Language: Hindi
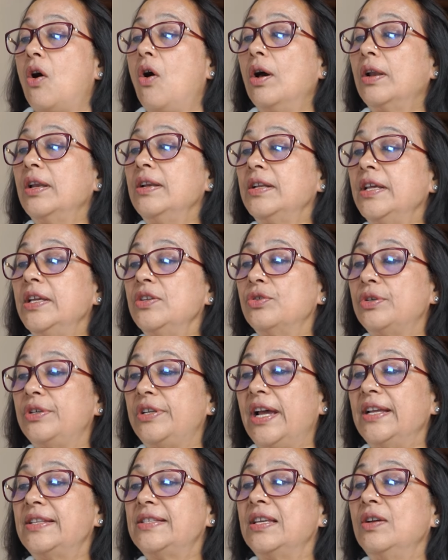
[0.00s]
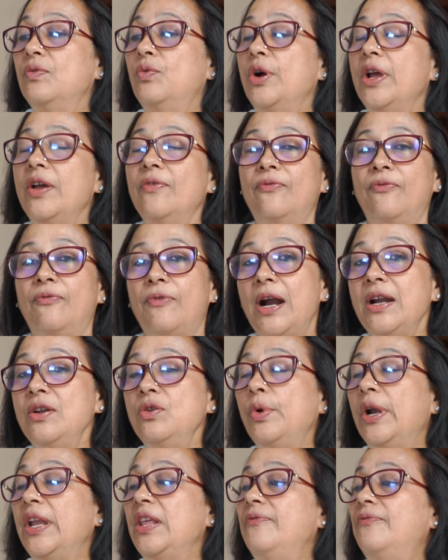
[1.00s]
और इनके जो डेट्स है वो है
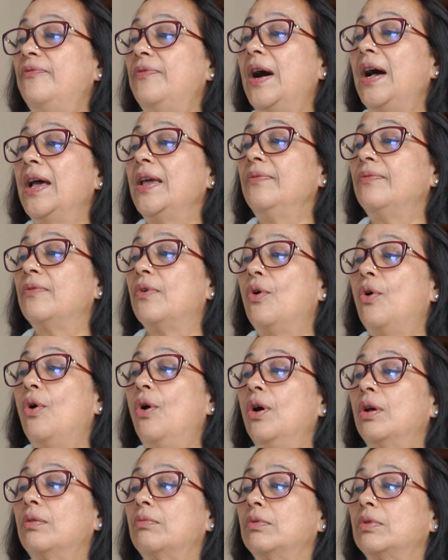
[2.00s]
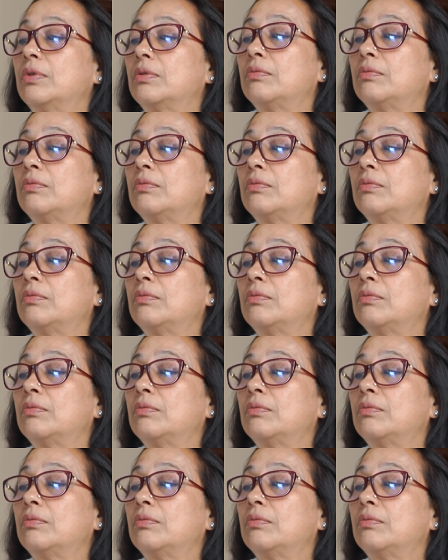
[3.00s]
125 और